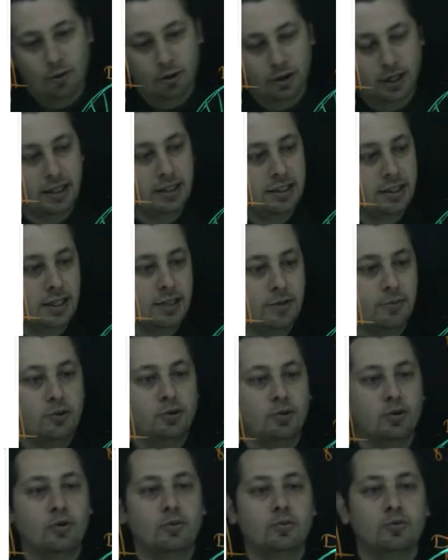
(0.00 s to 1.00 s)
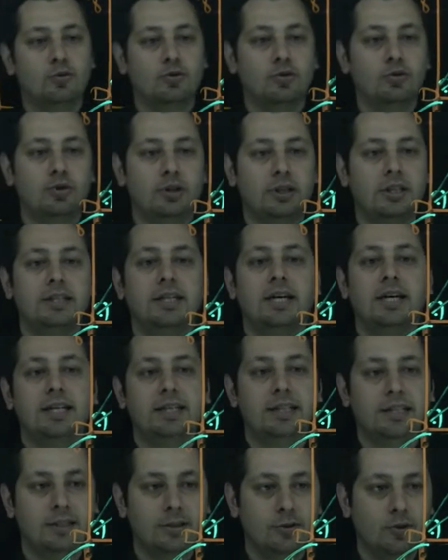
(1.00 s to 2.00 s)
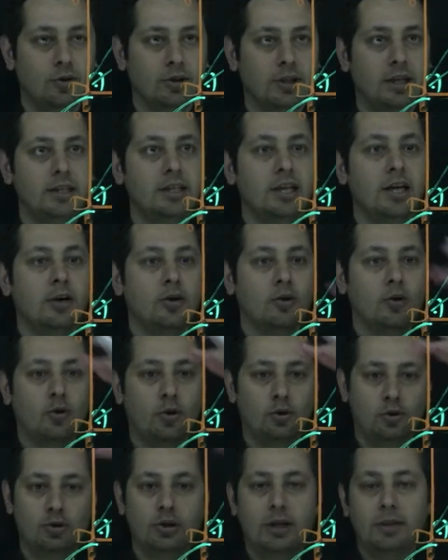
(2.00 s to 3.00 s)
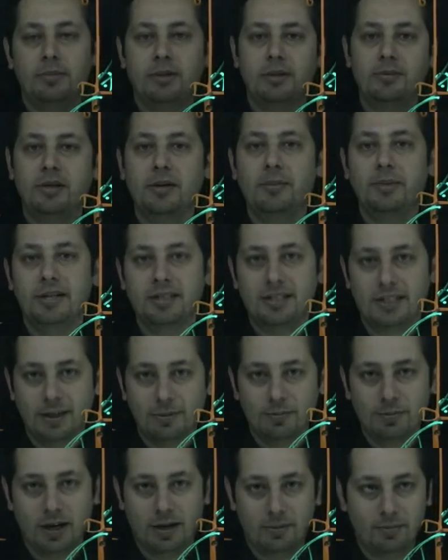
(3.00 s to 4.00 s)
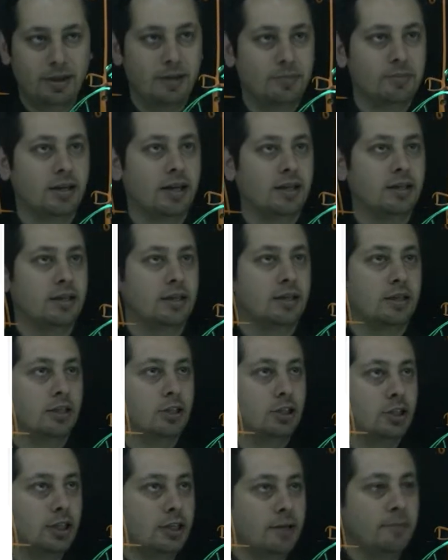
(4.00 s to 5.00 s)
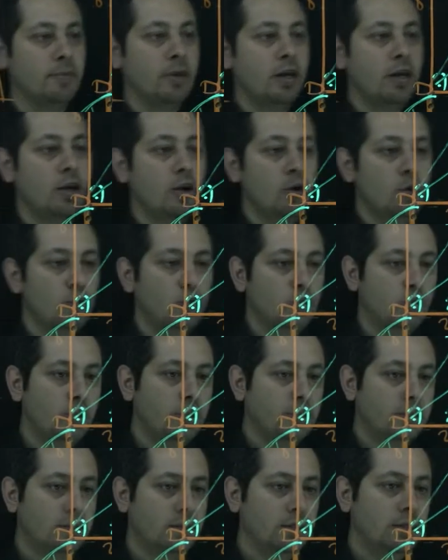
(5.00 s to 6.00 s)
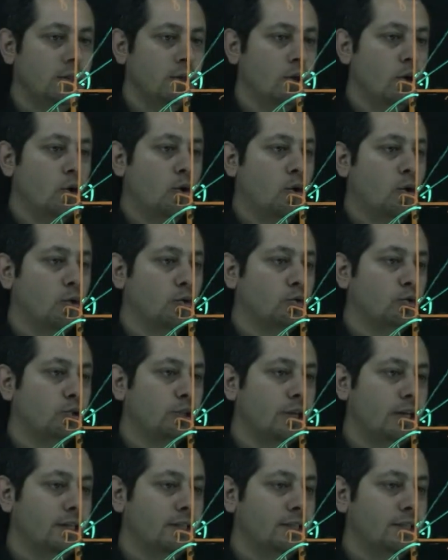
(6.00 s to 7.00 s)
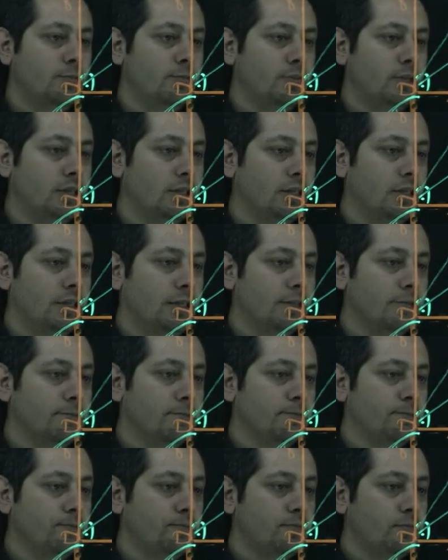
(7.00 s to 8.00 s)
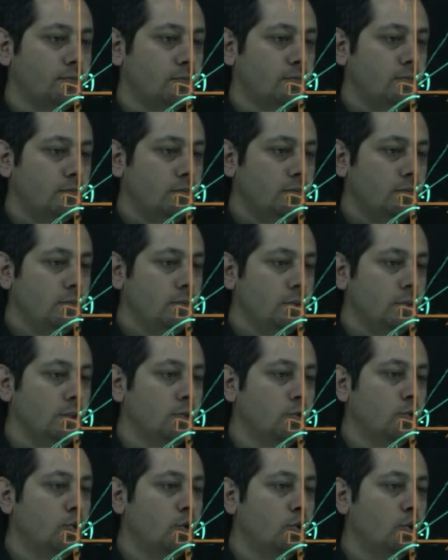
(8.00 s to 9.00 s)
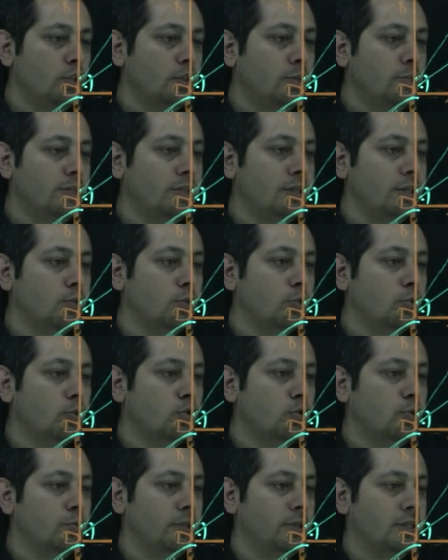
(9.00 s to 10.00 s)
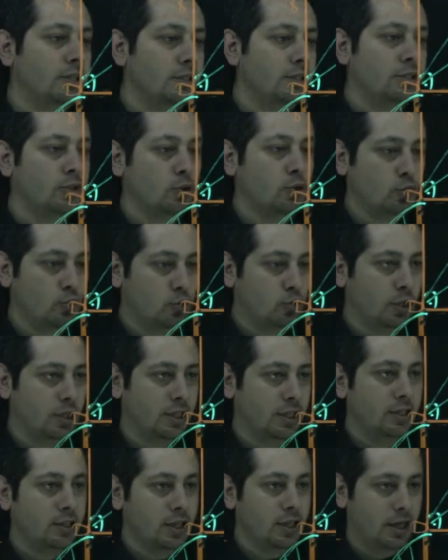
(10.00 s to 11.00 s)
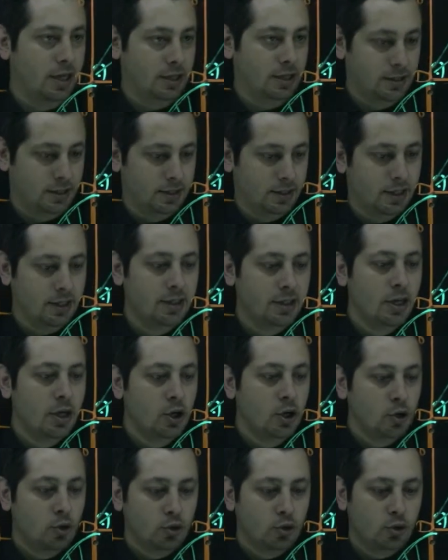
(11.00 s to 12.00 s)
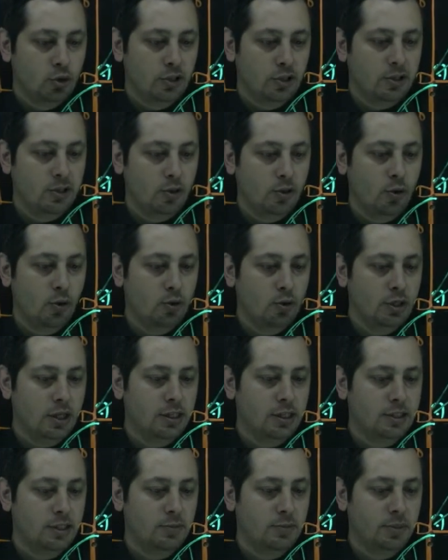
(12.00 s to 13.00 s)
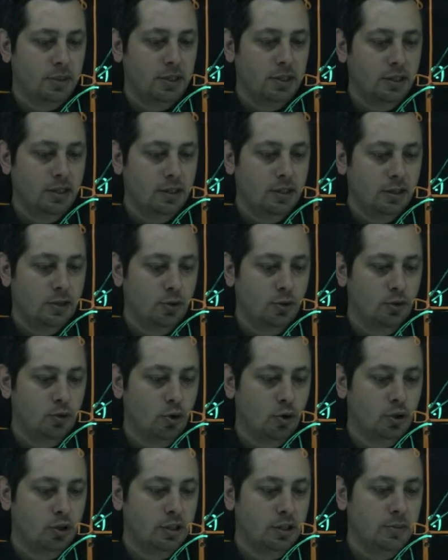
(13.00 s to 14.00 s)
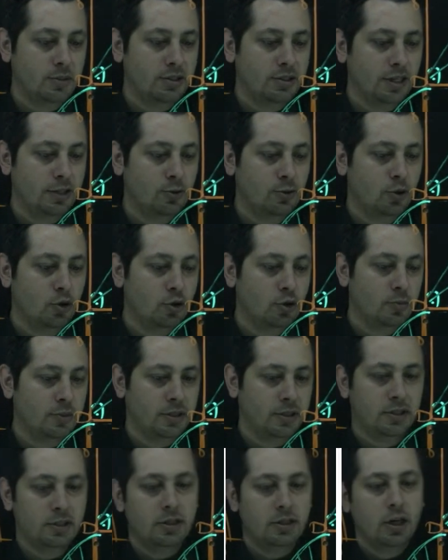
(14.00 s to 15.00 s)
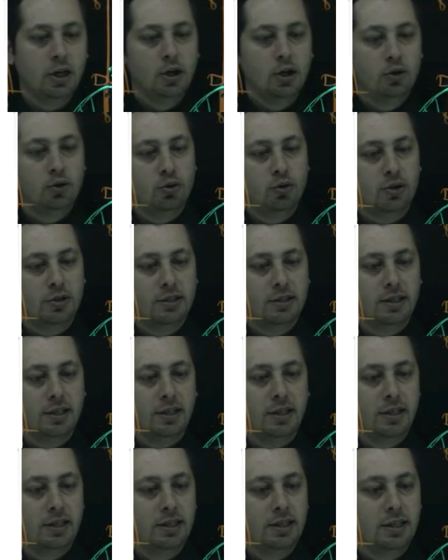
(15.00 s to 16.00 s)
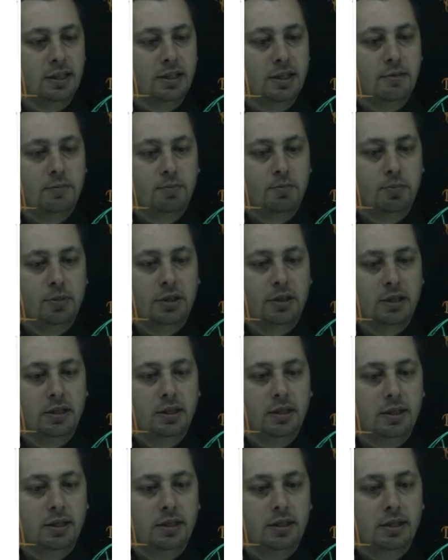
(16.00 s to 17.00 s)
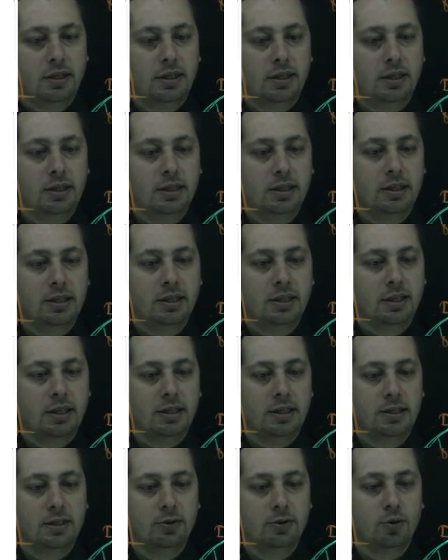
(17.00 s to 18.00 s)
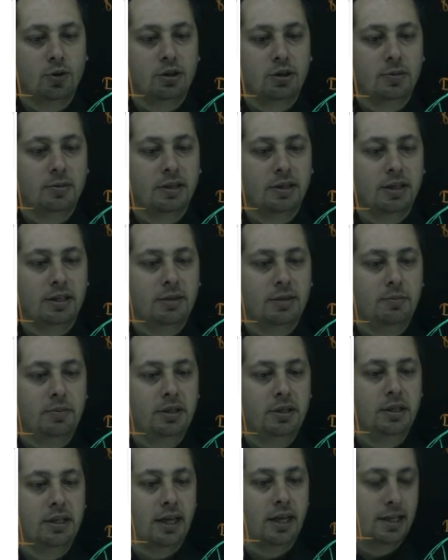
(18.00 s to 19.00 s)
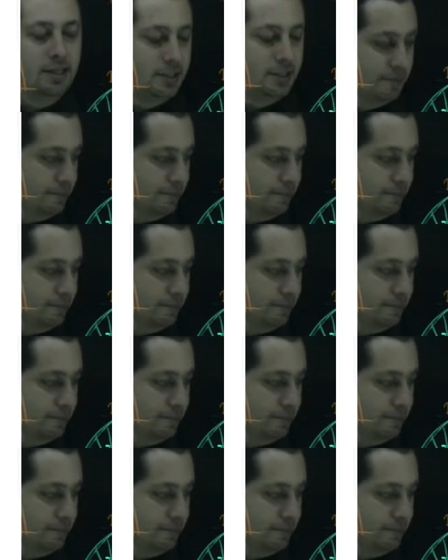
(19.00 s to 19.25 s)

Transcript: olan ya da birçoğumuzun ideallerinde olan koçun ablemine benzeyen bir ablem geldi arkadaşlar. Şurası 36 pi'nin Dörtte birinden 9 pi'dir. Şu alan 6'dan. Şurası 16 pi'nin dörtte birinden 4 pi'dir. Şurası da pi 2'nin karesinin dörtte birinden de pi geldi.